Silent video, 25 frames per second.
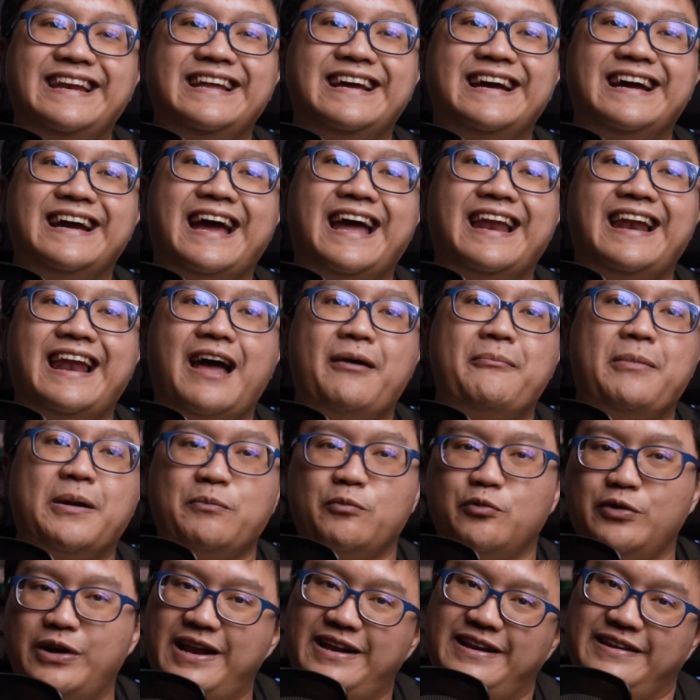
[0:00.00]
dengan
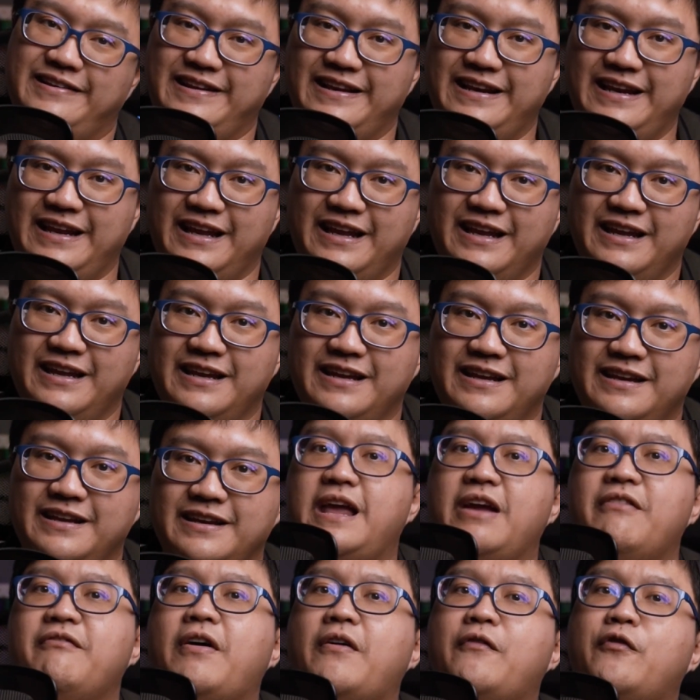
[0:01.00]
amat mudah di sini.
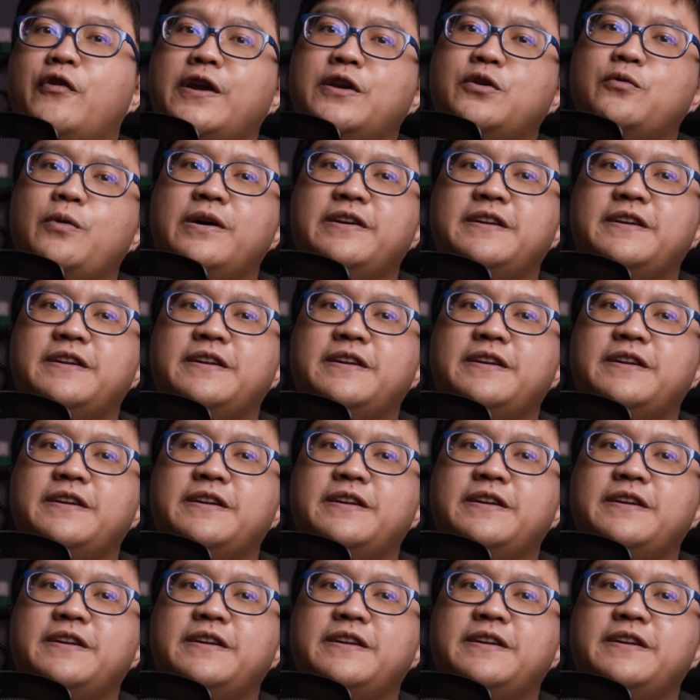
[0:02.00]
Game favorit gue